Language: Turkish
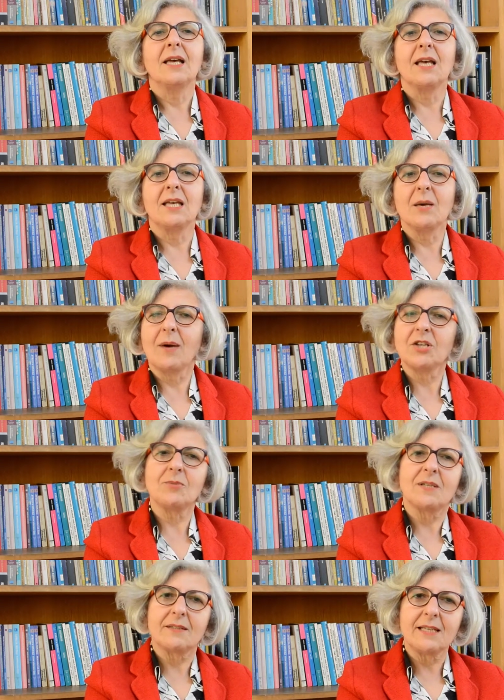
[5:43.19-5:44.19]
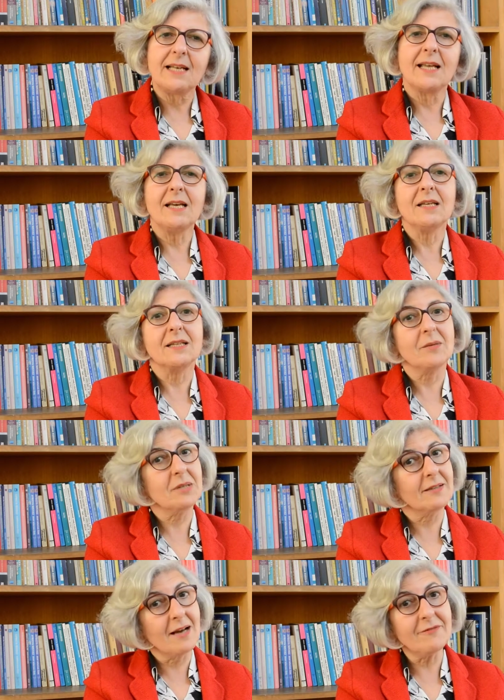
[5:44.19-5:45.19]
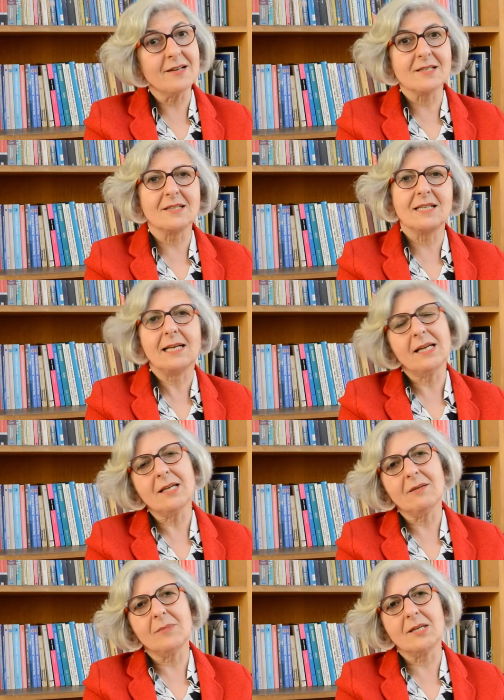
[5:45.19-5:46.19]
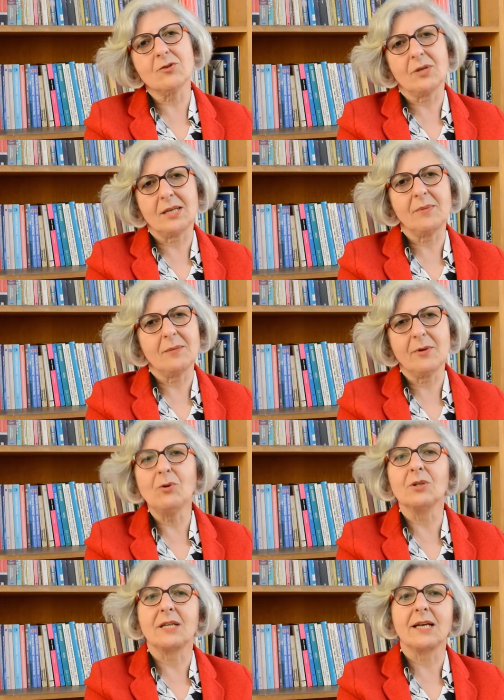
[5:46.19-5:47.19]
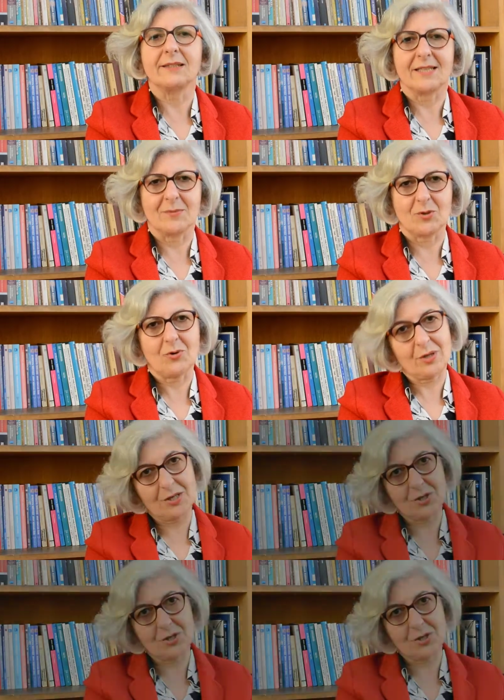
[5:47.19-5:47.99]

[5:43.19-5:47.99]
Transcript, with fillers: e, yabancı bir dille ya da birden fazla dille mezun edebilme olanaklarımız ortaya